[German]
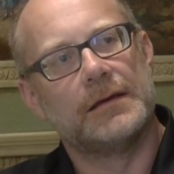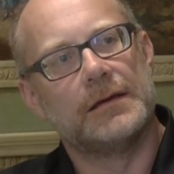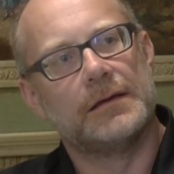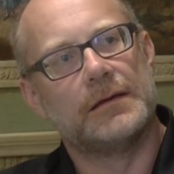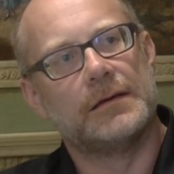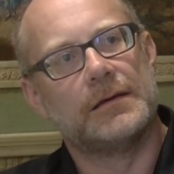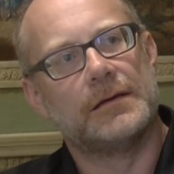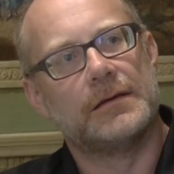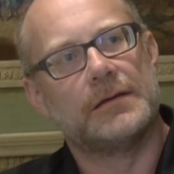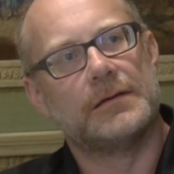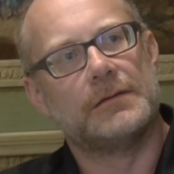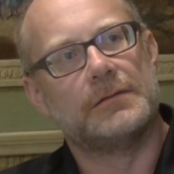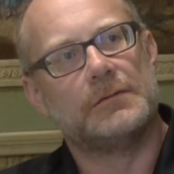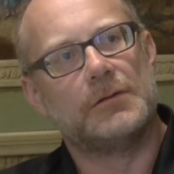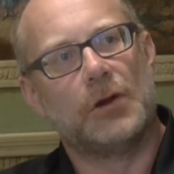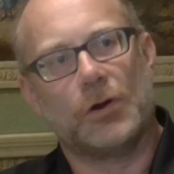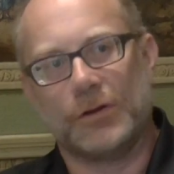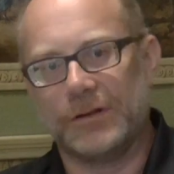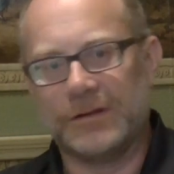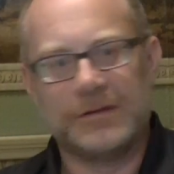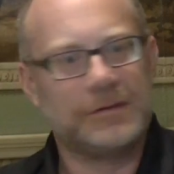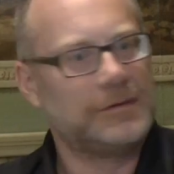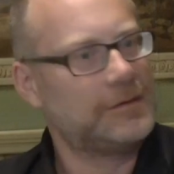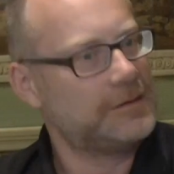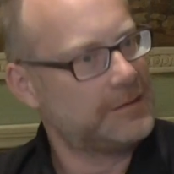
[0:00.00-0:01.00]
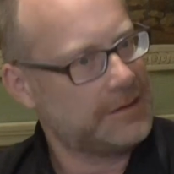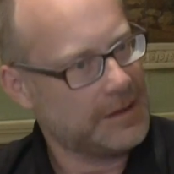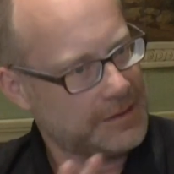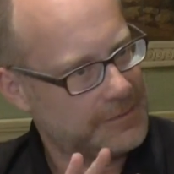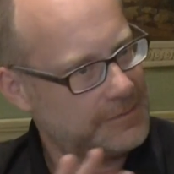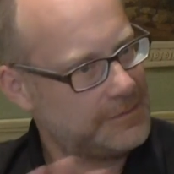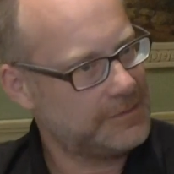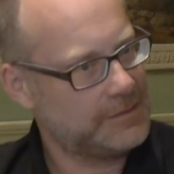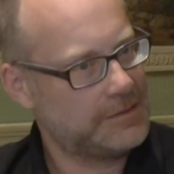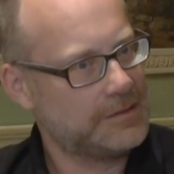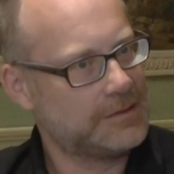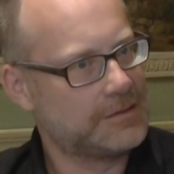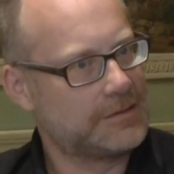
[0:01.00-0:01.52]
äh, Leute, die
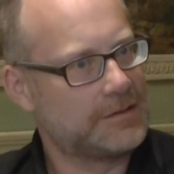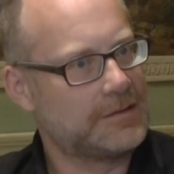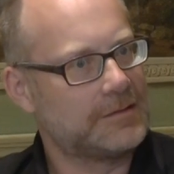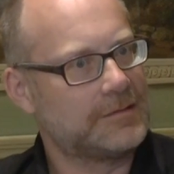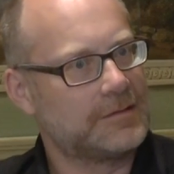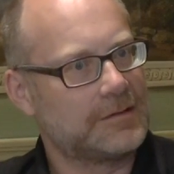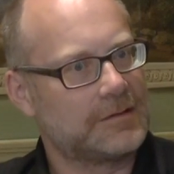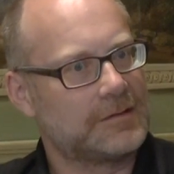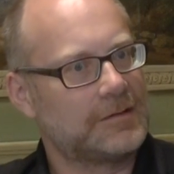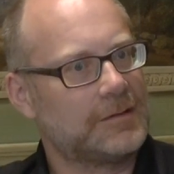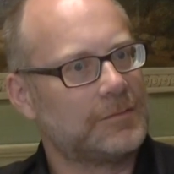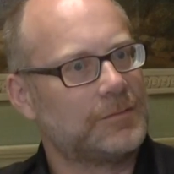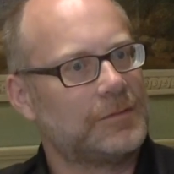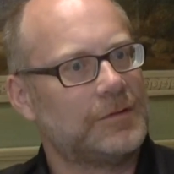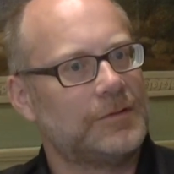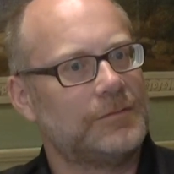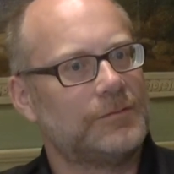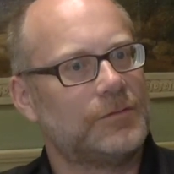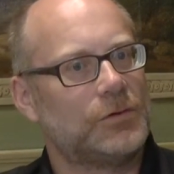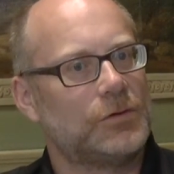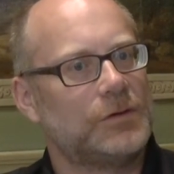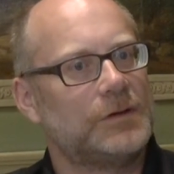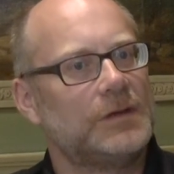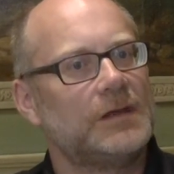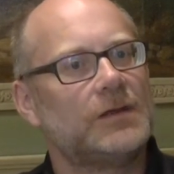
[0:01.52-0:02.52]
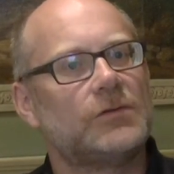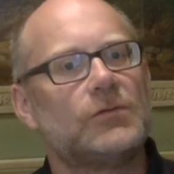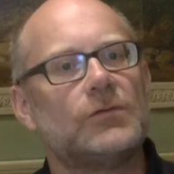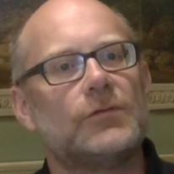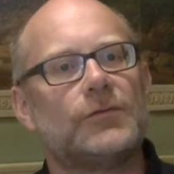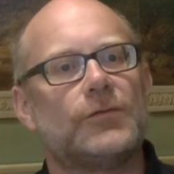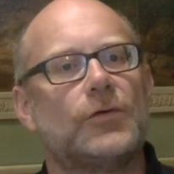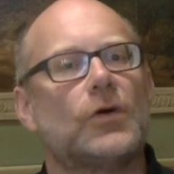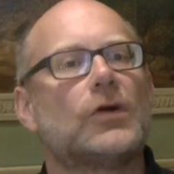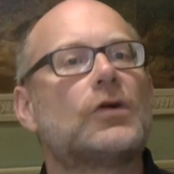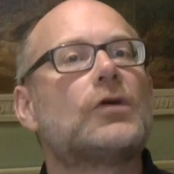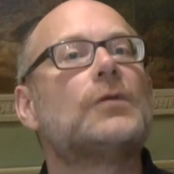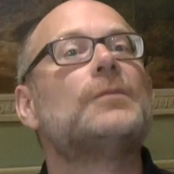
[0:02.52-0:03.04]
dezidiert gesagt haben, sie wollen nicht nur
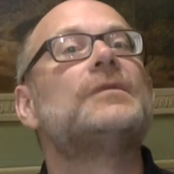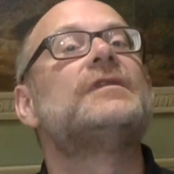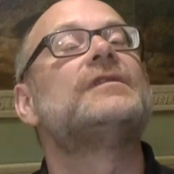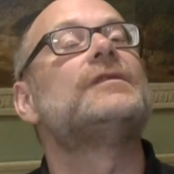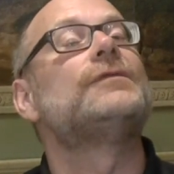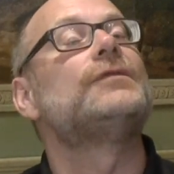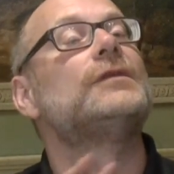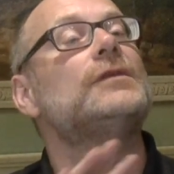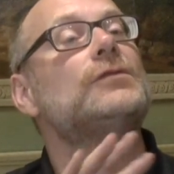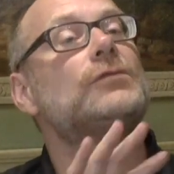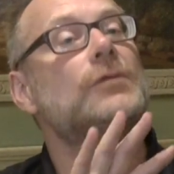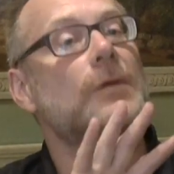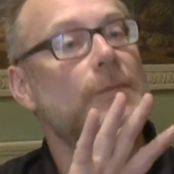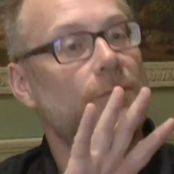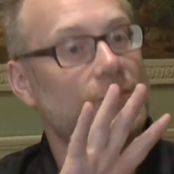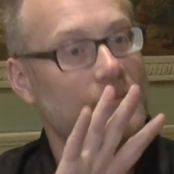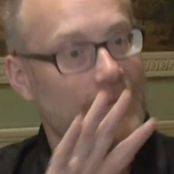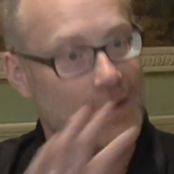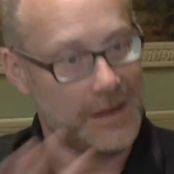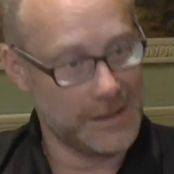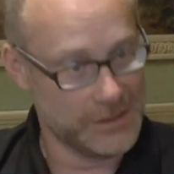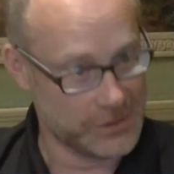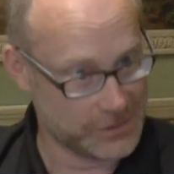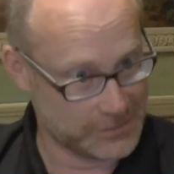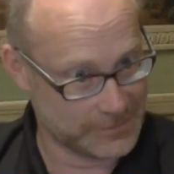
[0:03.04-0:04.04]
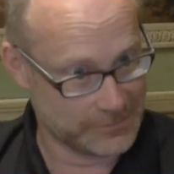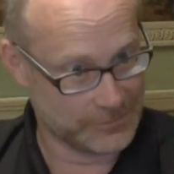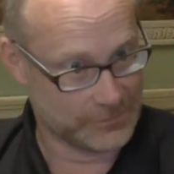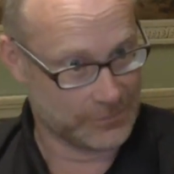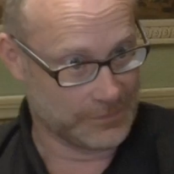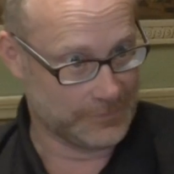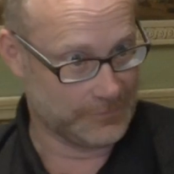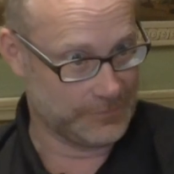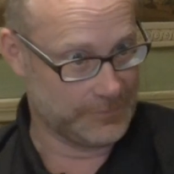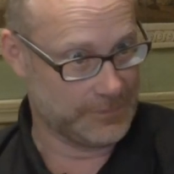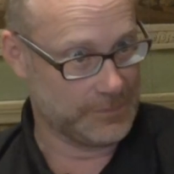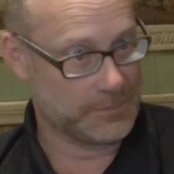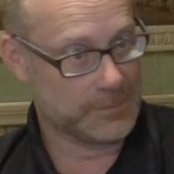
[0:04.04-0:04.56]
vorkommen, sie finden es überhaupt falsch, dass so
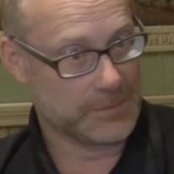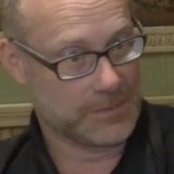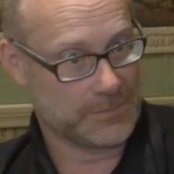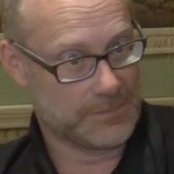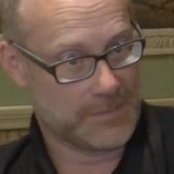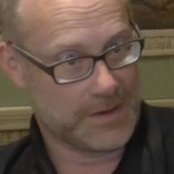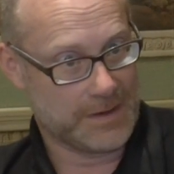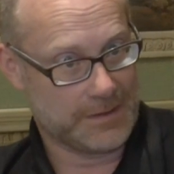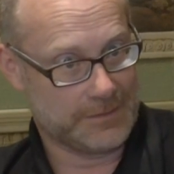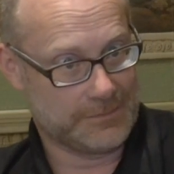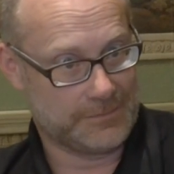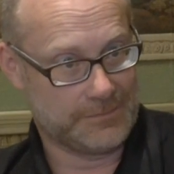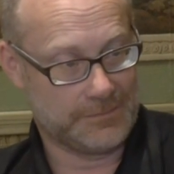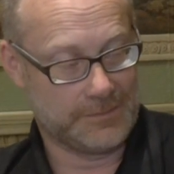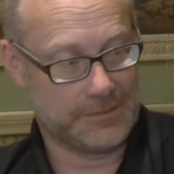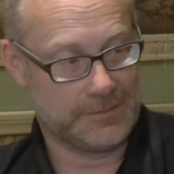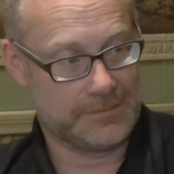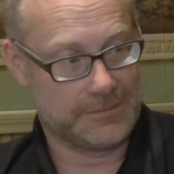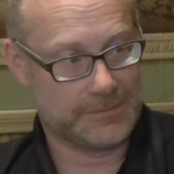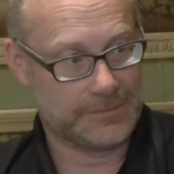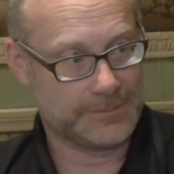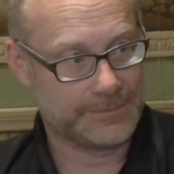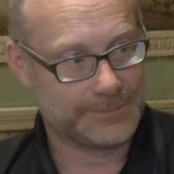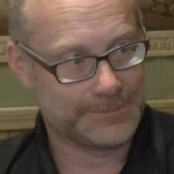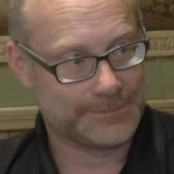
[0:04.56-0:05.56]
ein Film gemacht wird.